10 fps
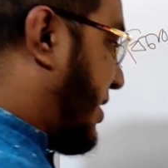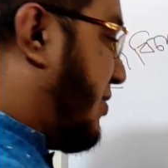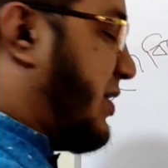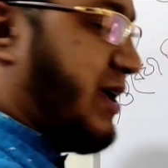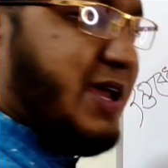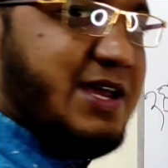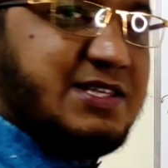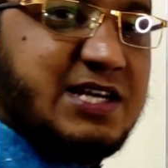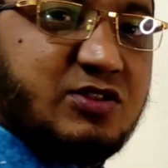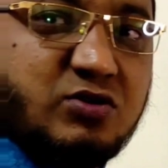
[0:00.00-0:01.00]
তাহলে এই
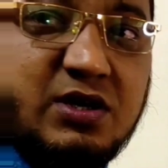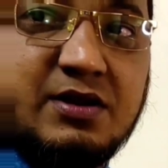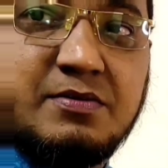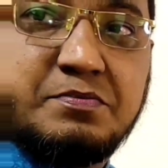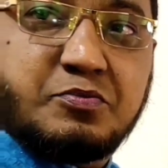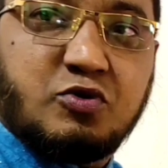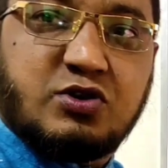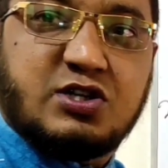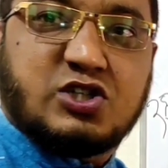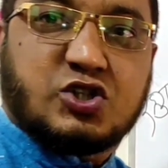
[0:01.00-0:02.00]
জাতকের
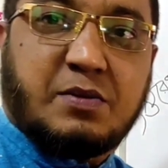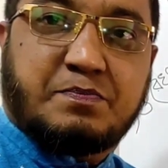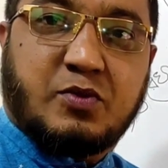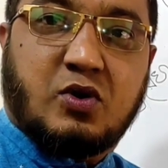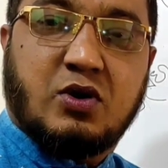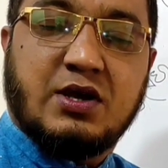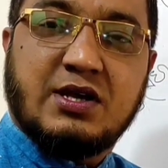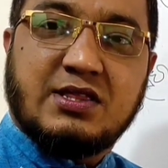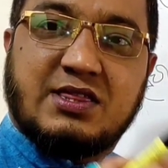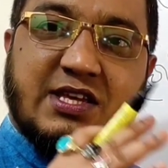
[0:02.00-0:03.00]
প্রতিটি স্বপ্ন
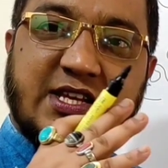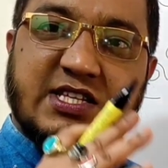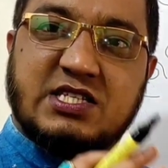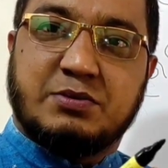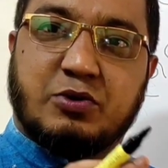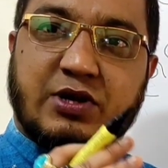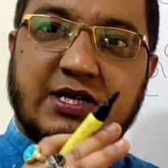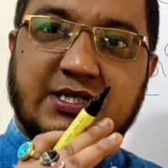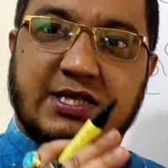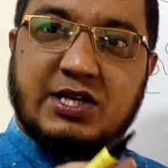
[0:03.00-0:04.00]
তিনি জীবনে
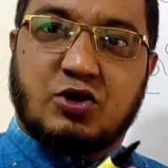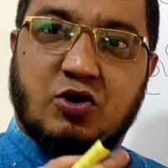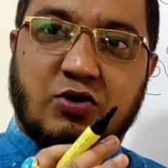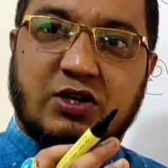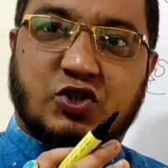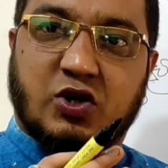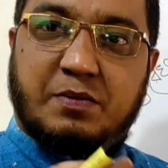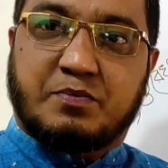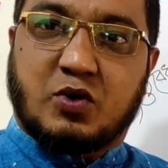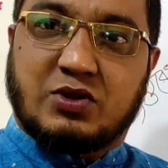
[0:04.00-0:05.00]
যে ধরনের
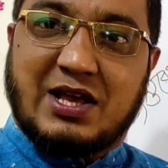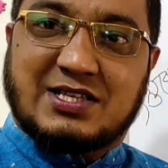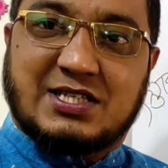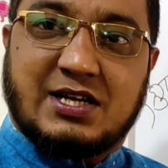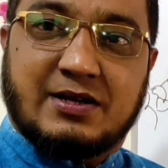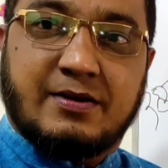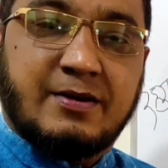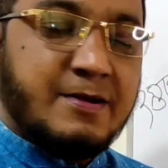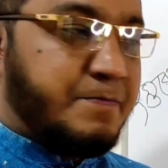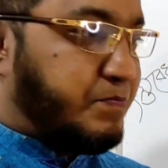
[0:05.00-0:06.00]
স্বপ্ন দেখছেন
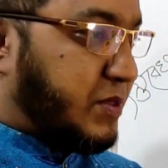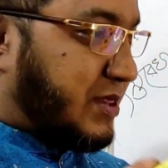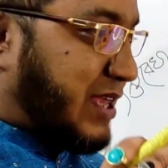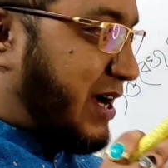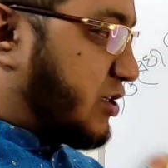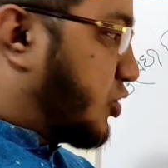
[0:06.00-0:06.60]
তার